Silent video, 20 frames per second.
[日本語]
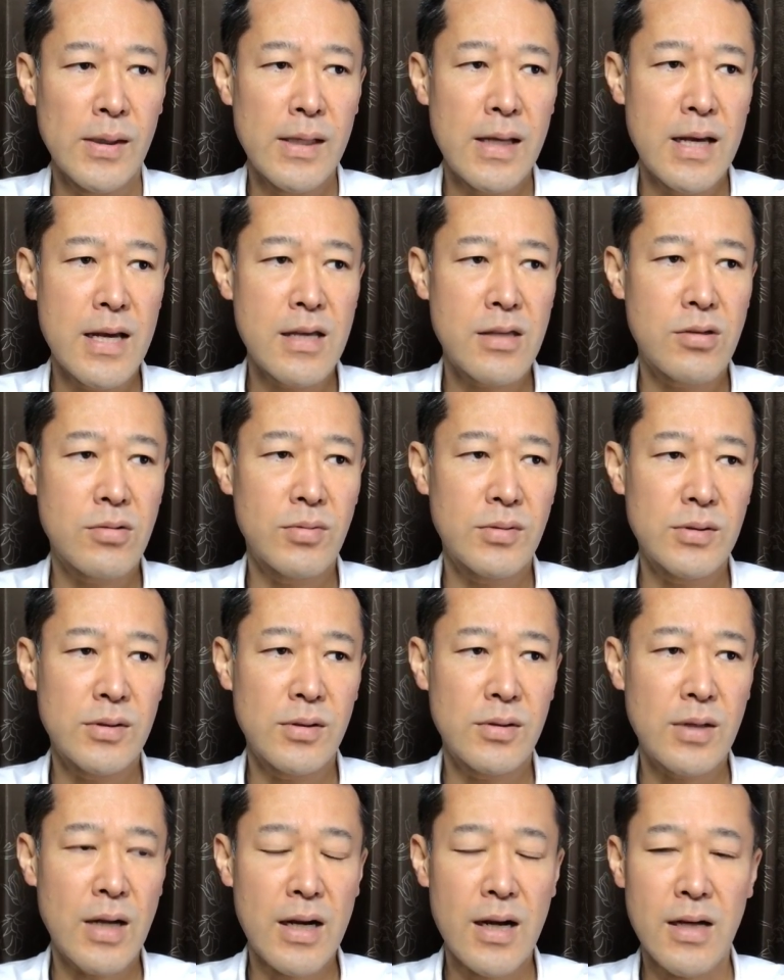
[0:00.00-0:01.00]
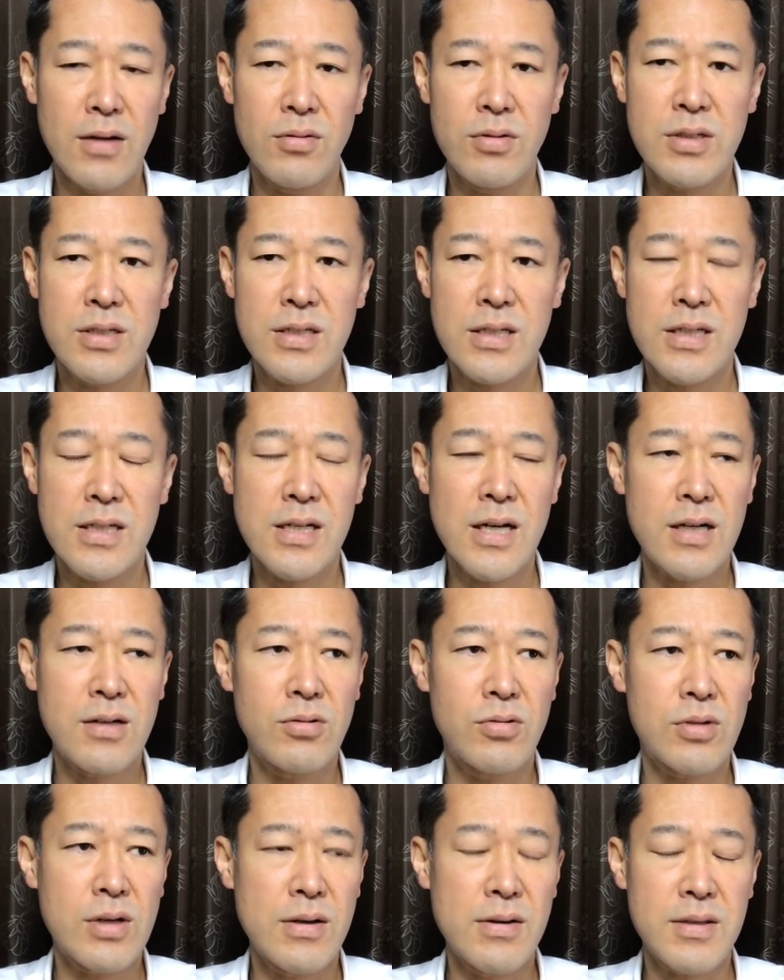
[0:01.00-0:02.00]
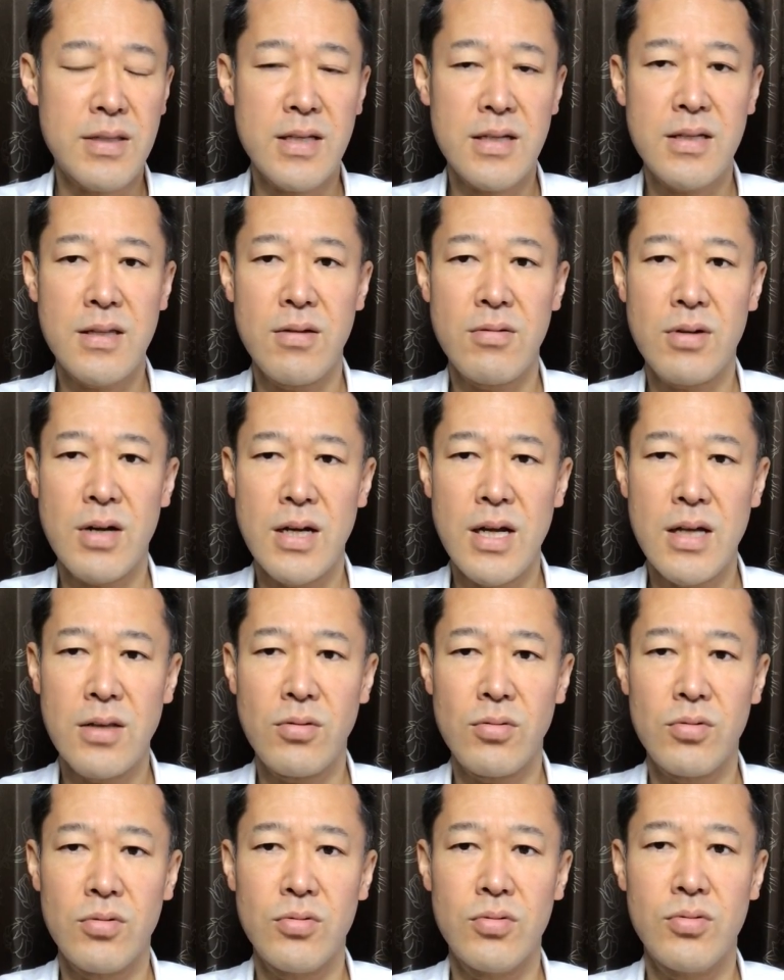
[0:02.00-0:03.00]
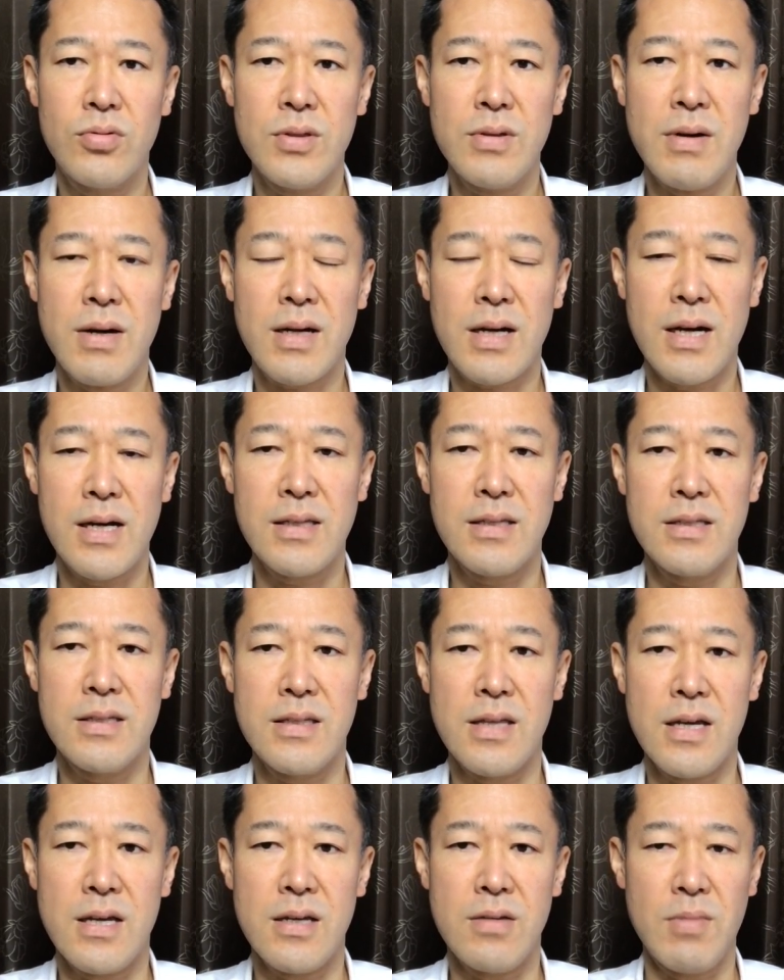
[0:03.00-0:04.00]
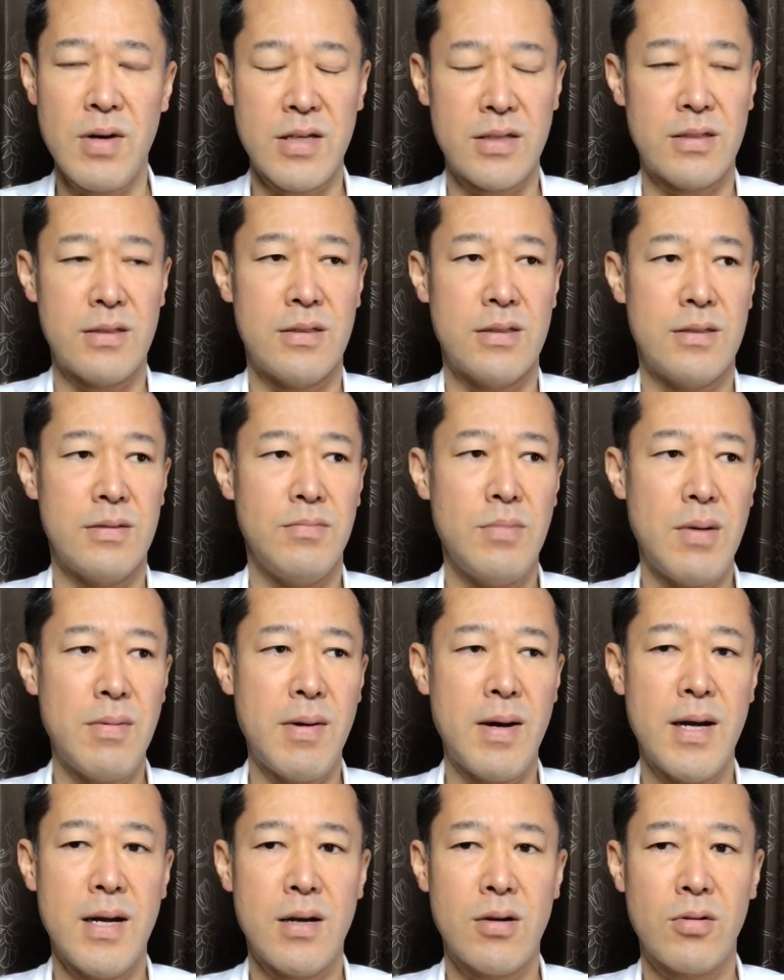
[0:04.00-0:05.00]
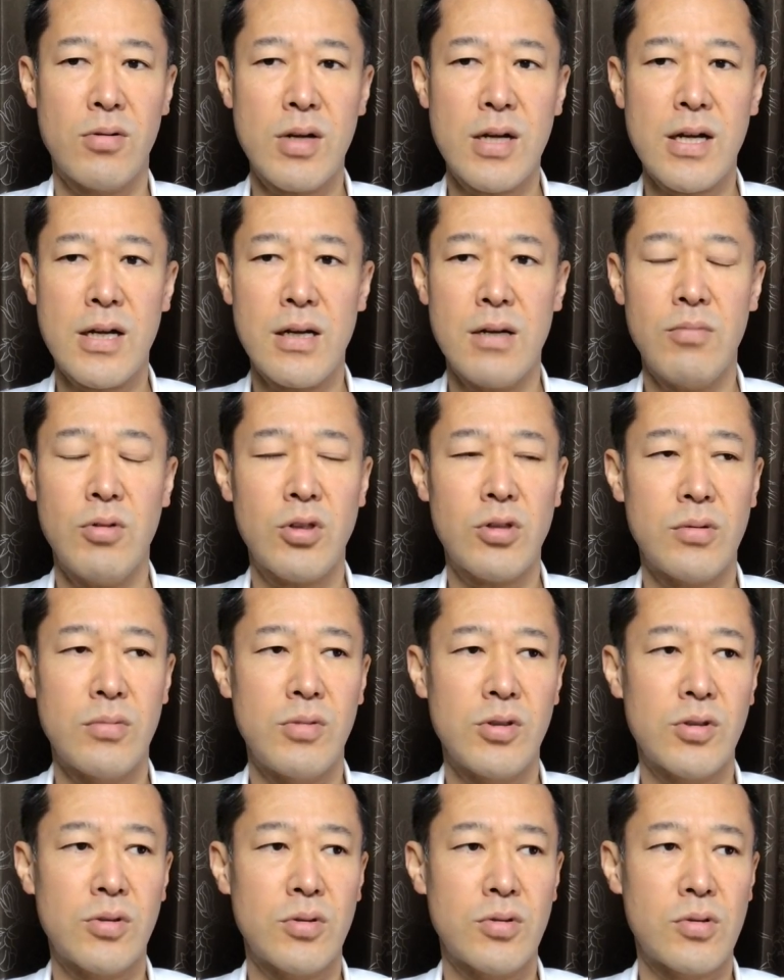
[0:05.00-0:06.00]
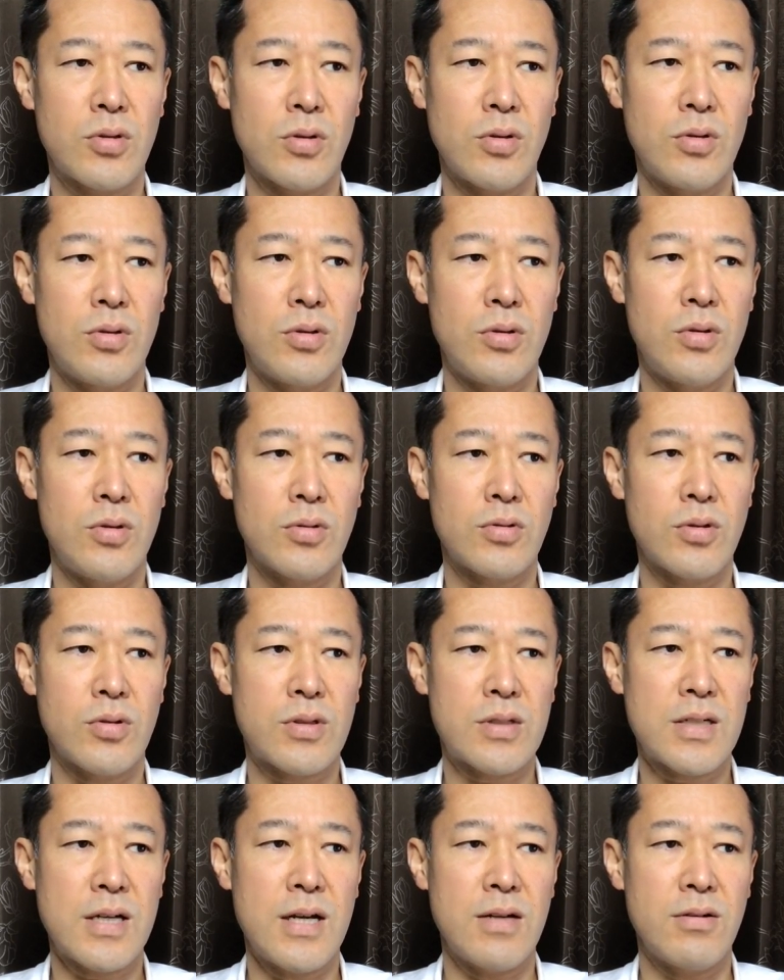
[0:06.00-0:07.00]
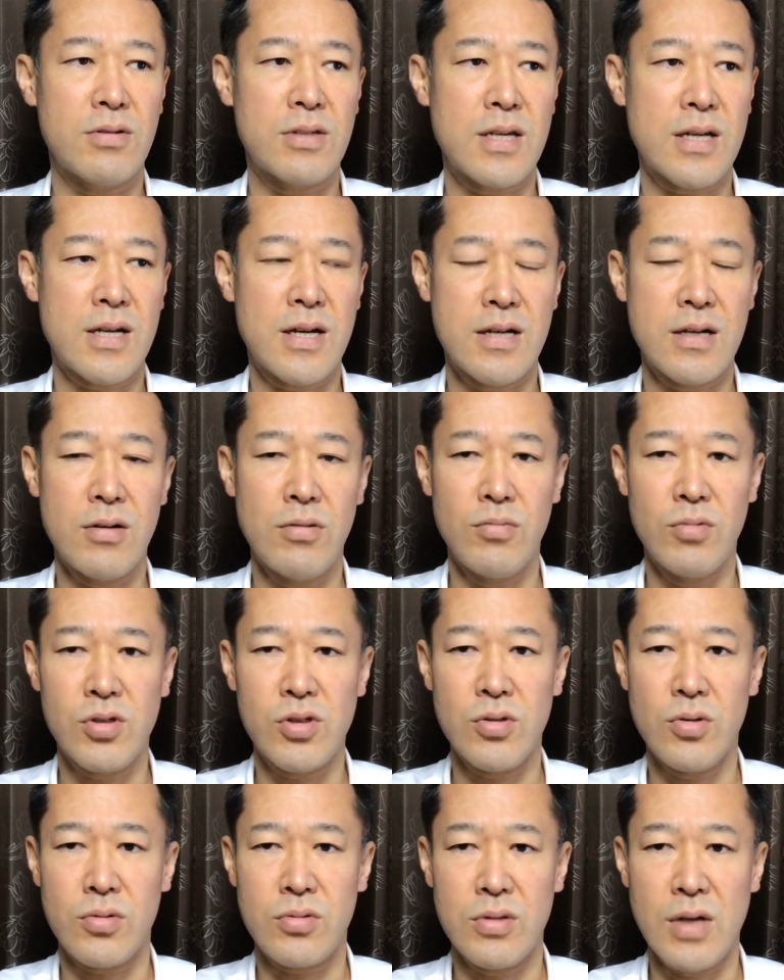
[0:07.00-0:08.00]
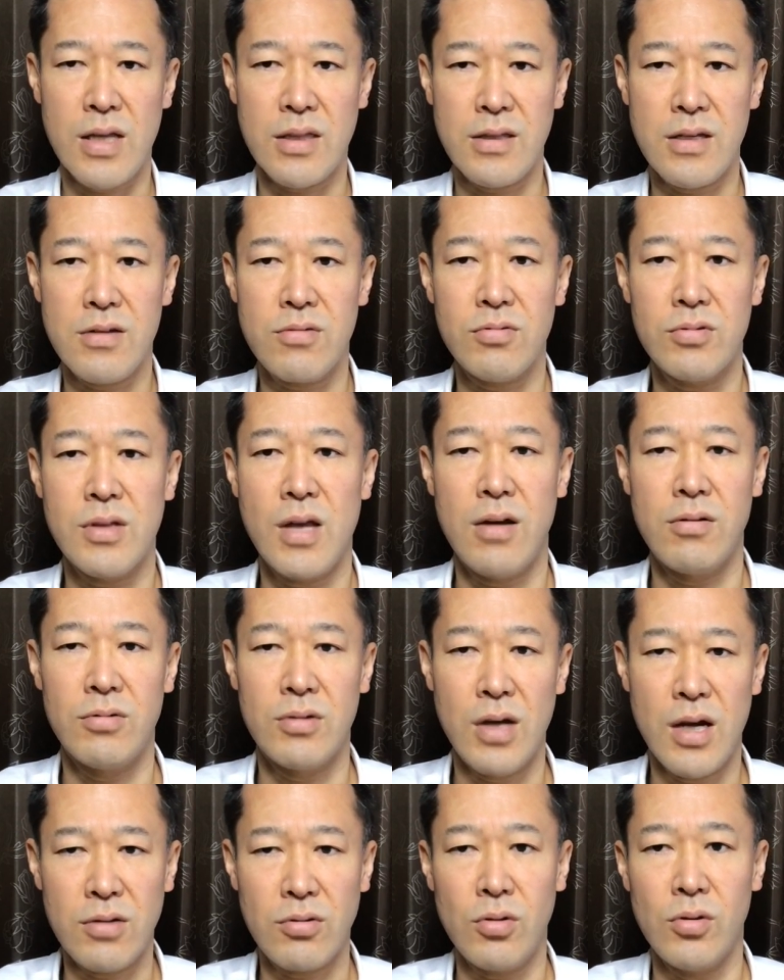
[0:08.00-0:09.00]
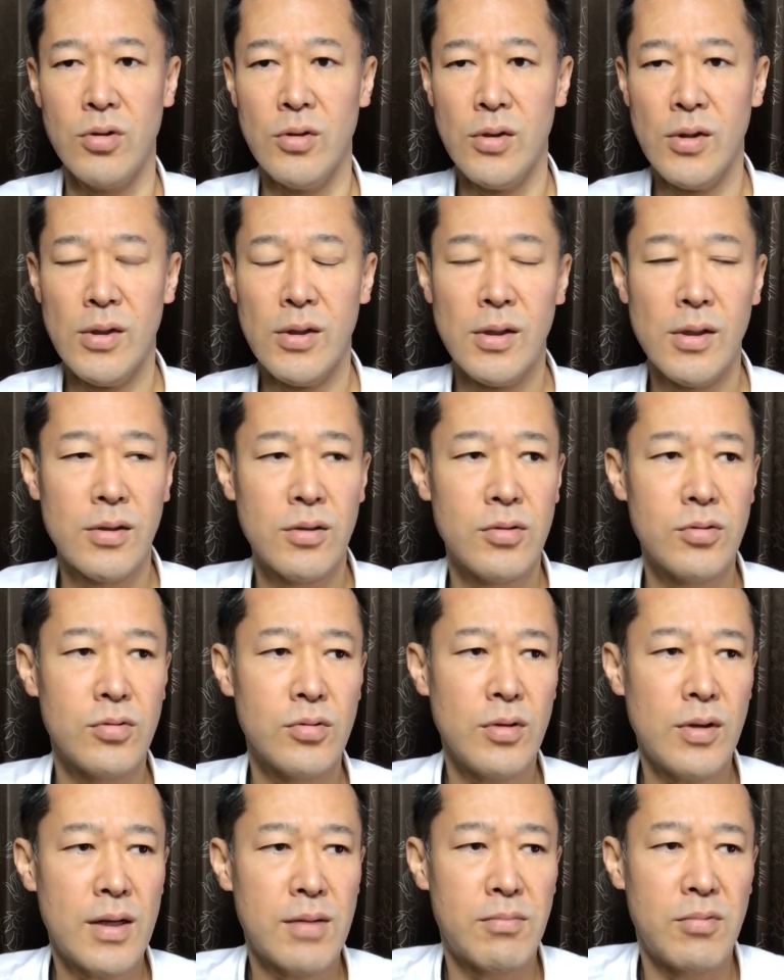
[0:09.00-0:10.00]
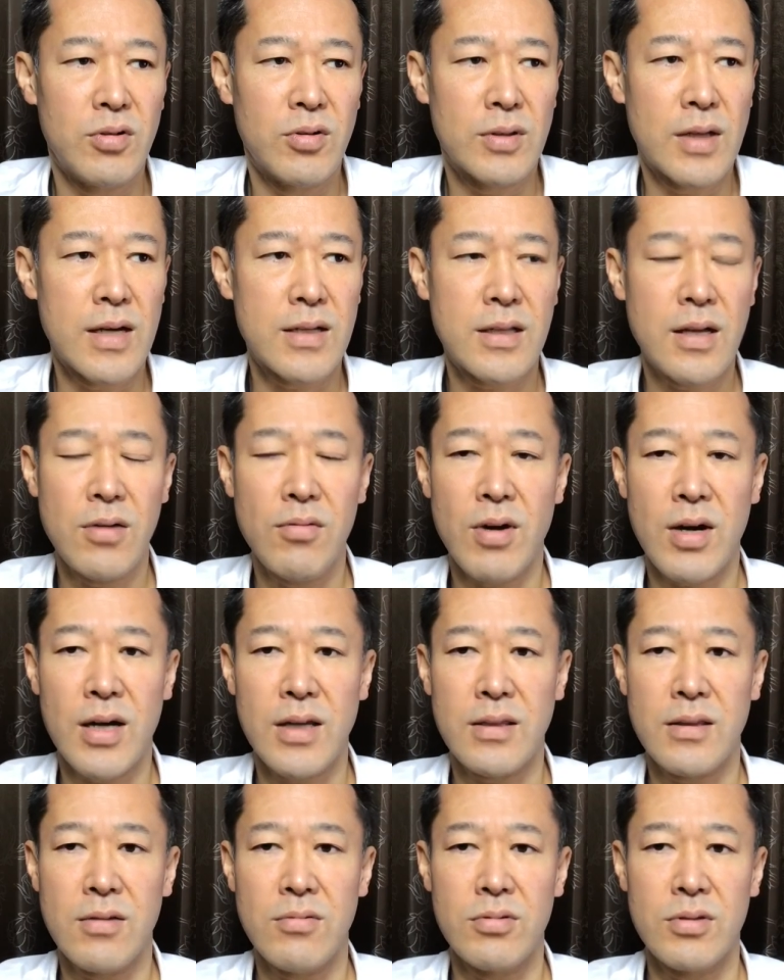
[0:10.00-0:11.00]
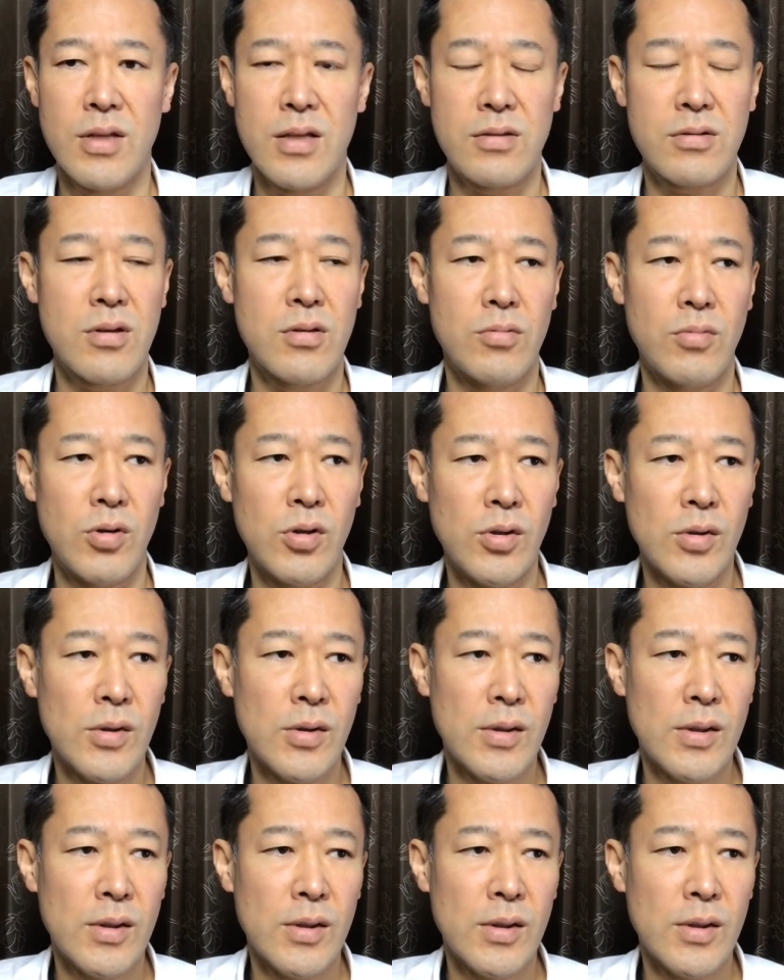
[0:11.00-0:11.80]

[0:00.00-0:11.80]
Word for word: 自分の中の意識がこう変わってきてるかなというふうには感じています。まあまあこれからもっともっとそっち側の世界が面白くなっていくんだろうなというのはもう大体分かってるんですけども、